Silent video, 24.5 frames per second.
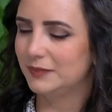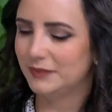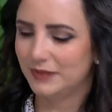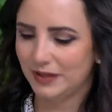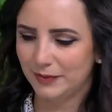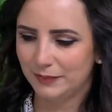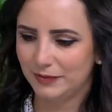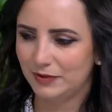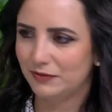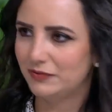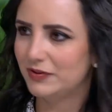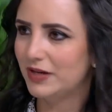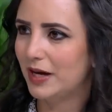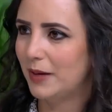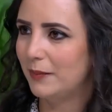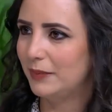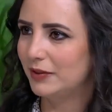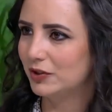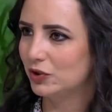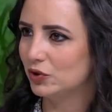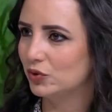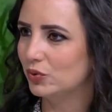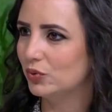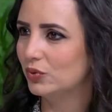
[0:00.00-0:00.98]
بنعمل فيها
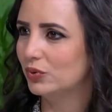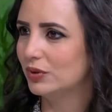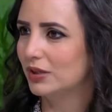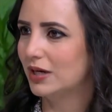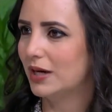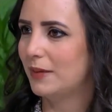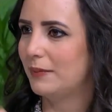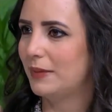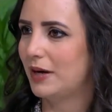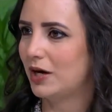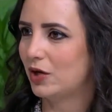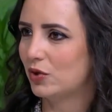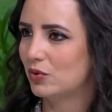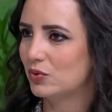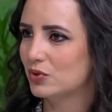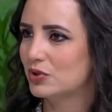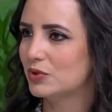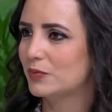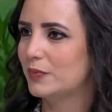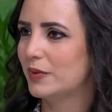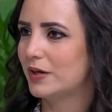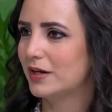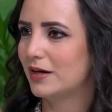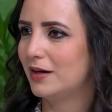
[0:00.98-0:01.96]
بندوره مع
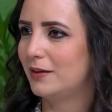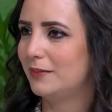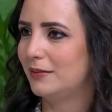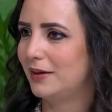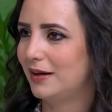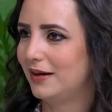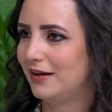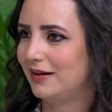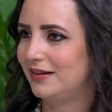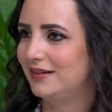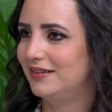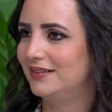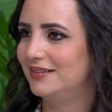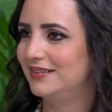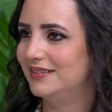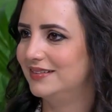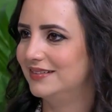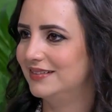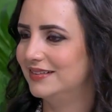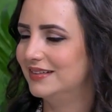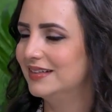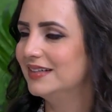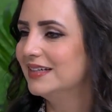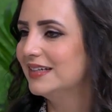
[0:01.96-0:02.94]
كزبره مع
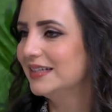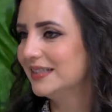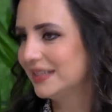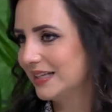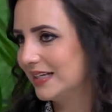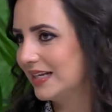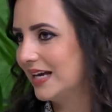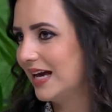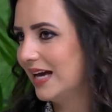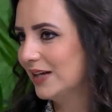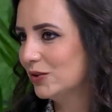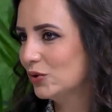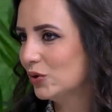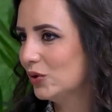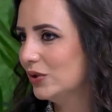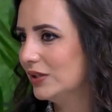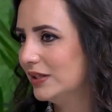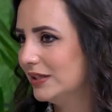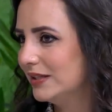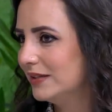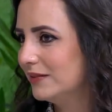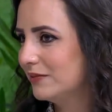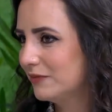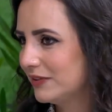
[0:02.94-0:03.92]
آه، يعني آه هدول
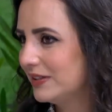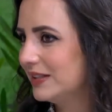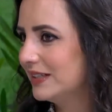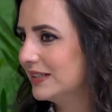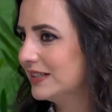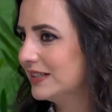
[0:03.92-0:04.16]
هي آه